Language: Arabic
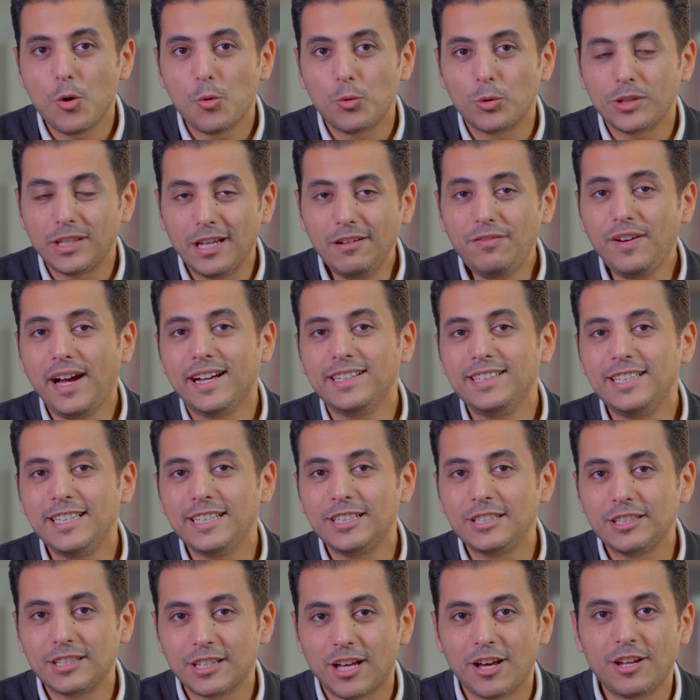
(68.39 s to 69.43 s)
والدفعه دي
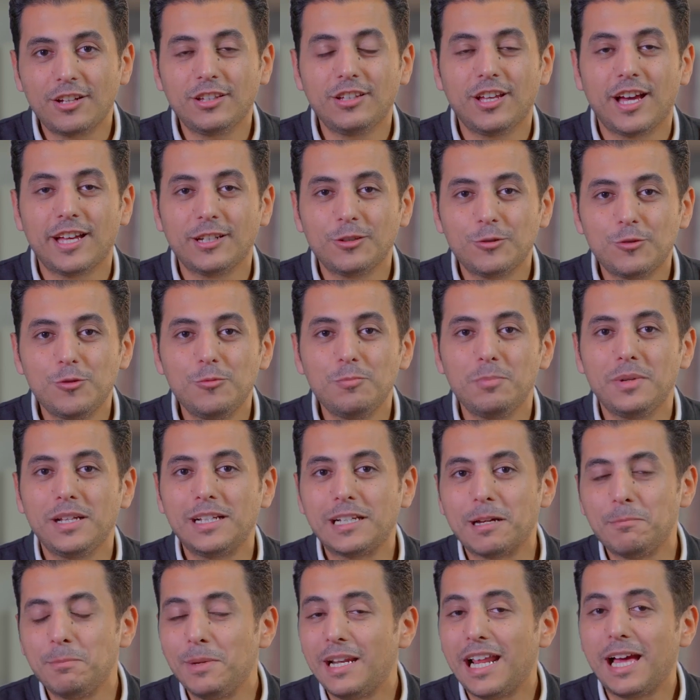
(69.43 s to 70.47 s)
النهارده هنكون
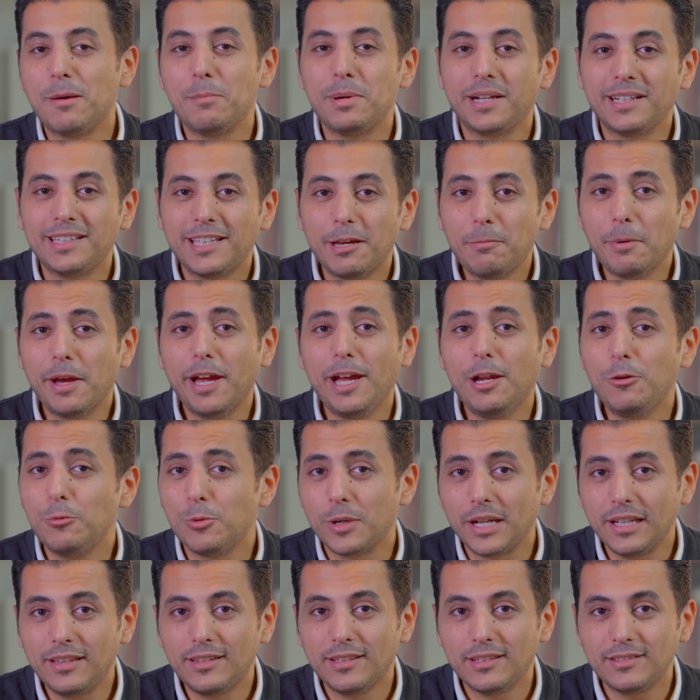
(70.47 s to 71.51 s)
بنكملها بكتاب
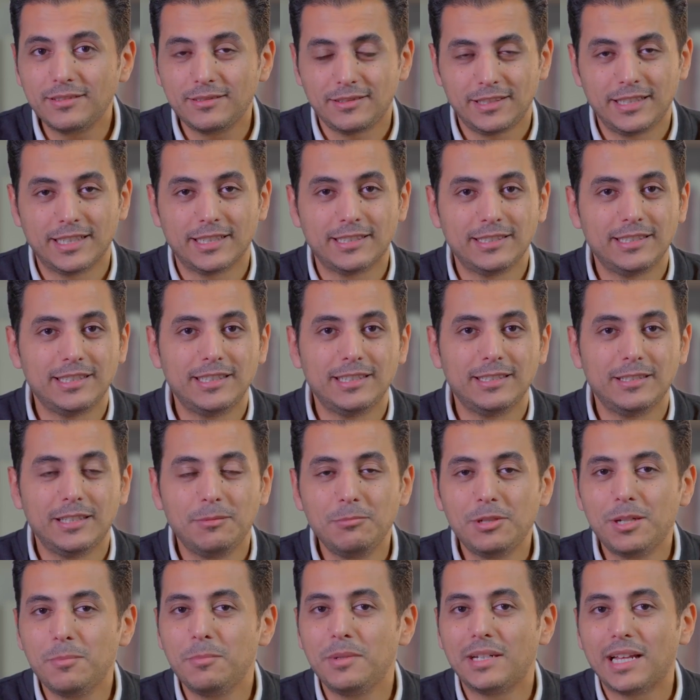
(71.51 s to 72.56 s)
حلو جدا يعني
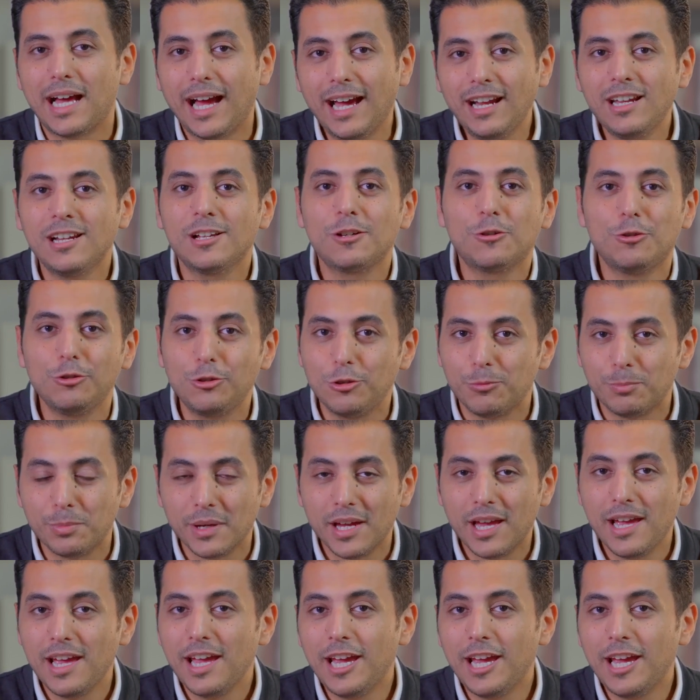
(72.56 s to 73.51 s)
يمكن من احلى الكتب